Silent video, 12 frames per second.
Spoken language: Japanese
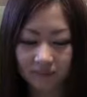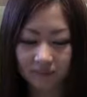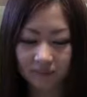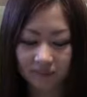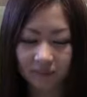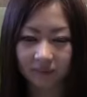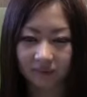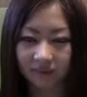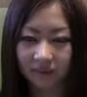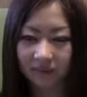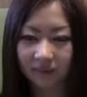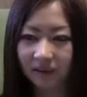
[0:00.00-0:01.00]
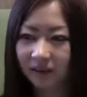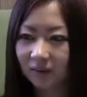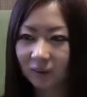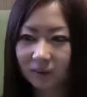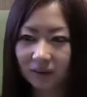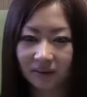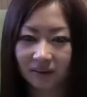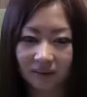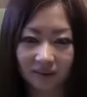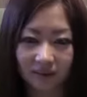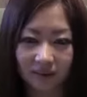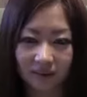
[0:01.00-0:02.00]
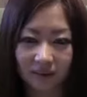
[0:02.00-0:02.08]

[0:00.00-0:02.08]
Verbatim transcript: うん記憶に残ってなかったから